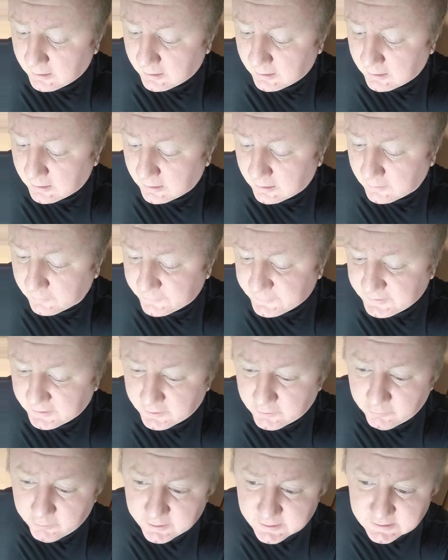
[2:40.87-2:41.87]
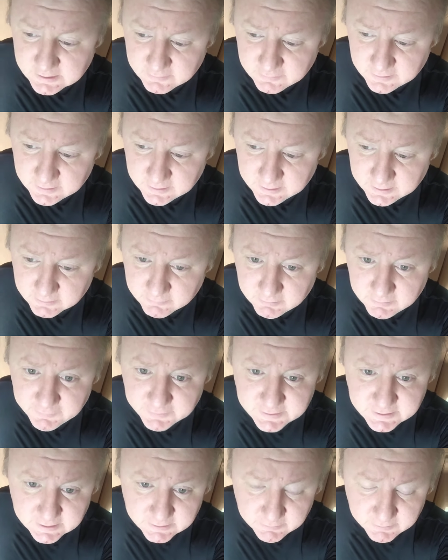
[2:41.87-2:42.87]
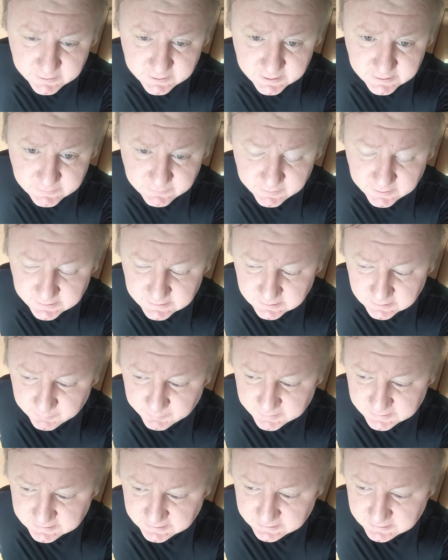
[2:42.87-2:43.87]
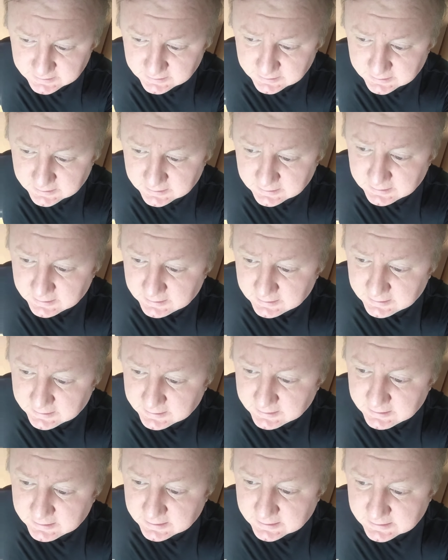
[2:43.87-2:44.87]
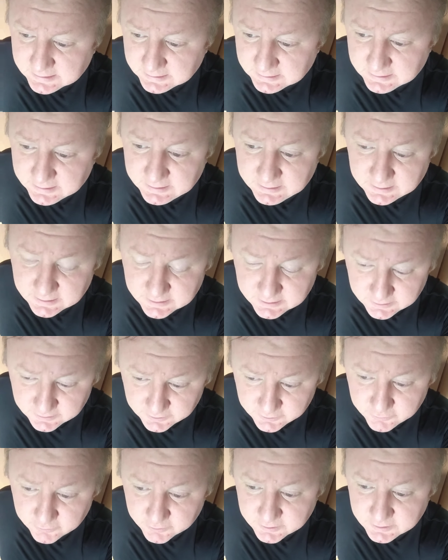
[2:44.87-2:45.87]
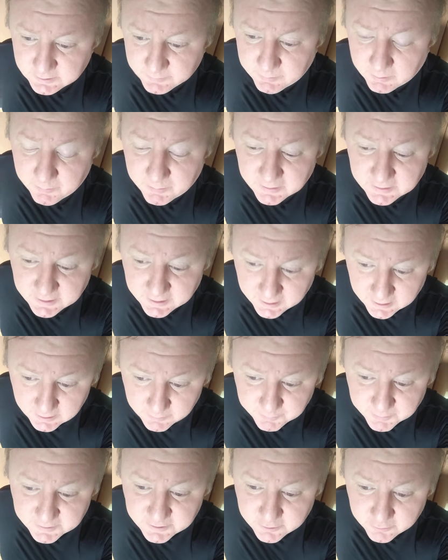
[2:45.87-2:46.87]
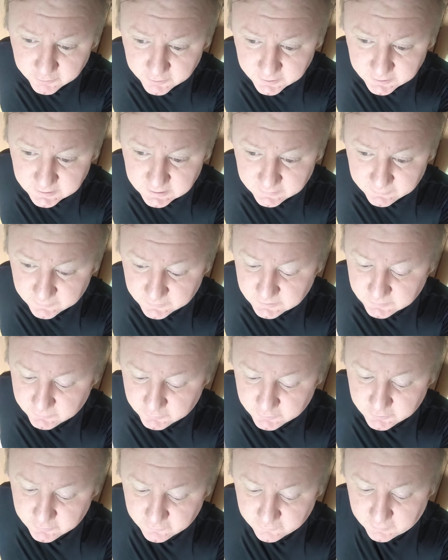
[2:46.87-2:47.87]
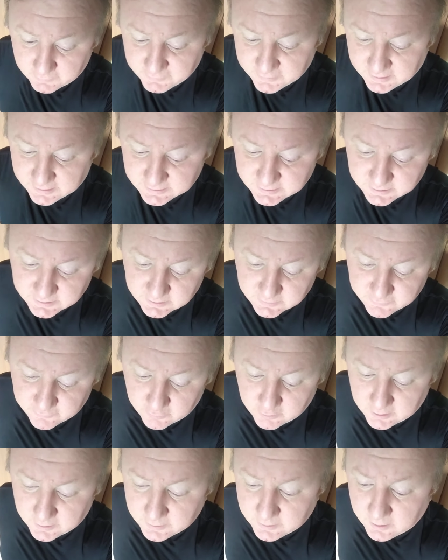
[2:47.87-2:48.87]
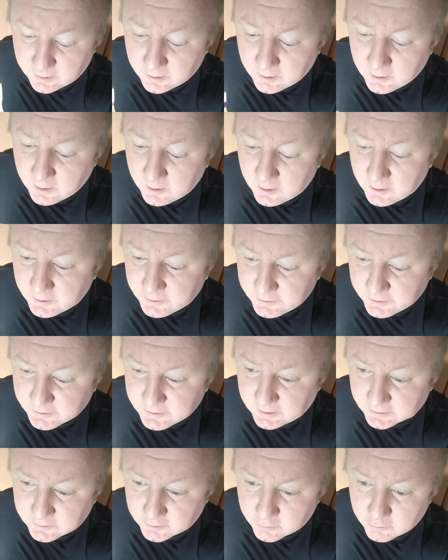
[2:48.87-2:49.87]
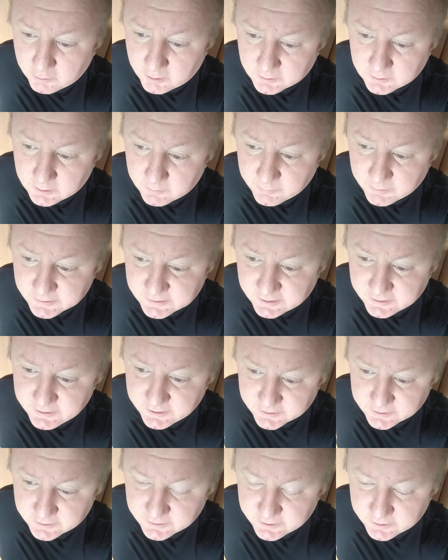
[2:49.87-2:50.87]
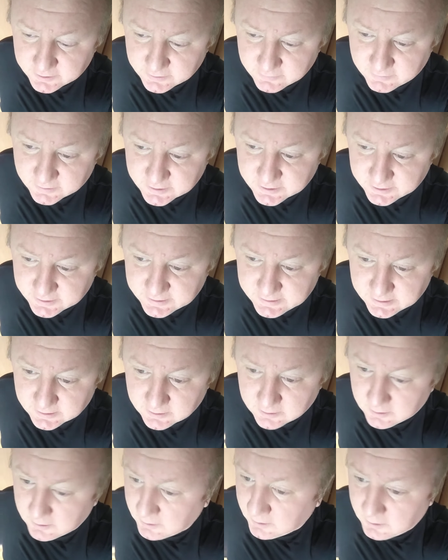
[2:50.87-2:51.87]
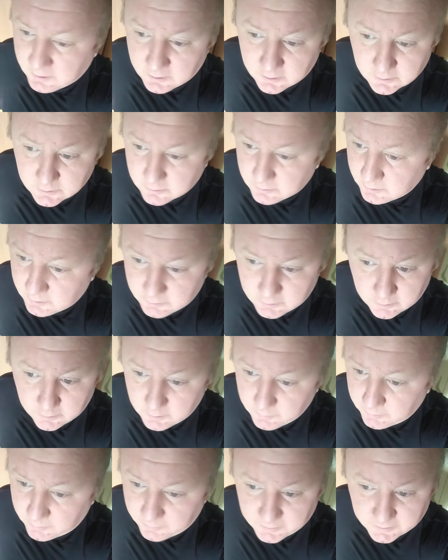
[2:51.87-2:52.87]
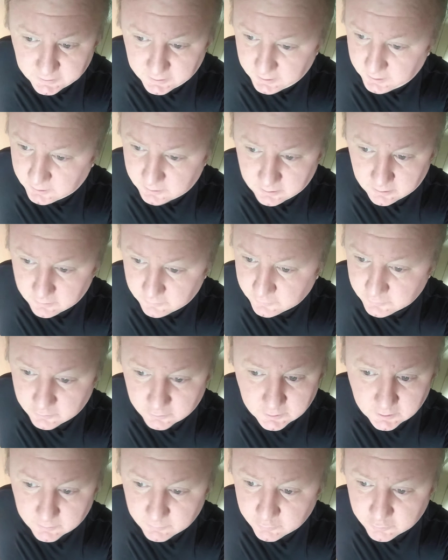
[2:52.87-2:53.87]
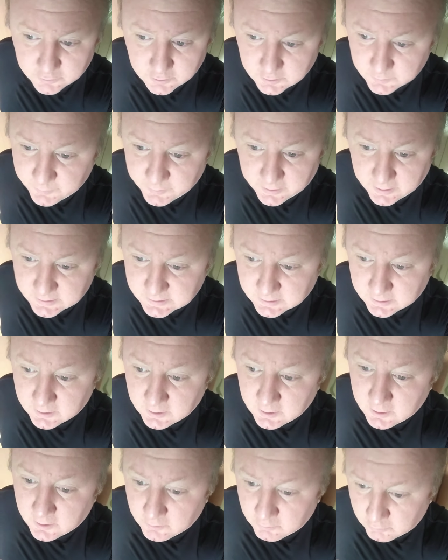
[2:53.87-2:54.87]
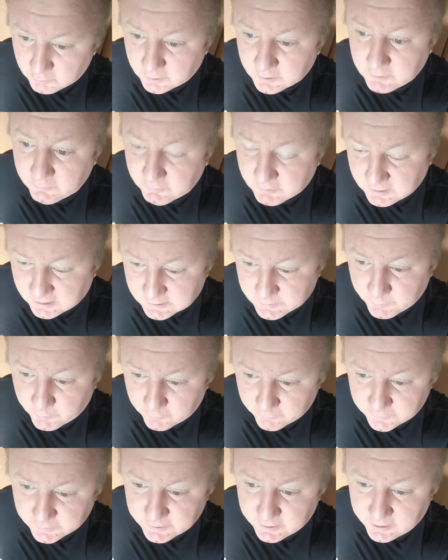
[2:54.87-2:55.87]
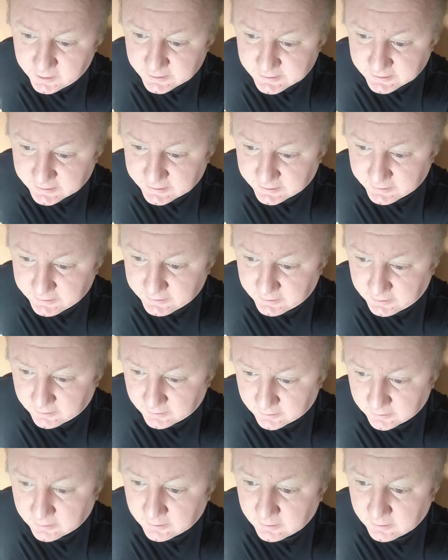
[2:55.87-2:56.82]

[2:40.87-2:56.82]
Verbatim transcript: а, всех юристов и квалифицировали действия Ельцина по статье геноцид. Геноцид, еще раз, не попадает под сроки давности. Вот во Франции сейчас, в Руанда, диктатор Руанды был задержан через 26 лет, не, не, не попадает, все там будут разбираться. Но ну, на 19 минут население сократили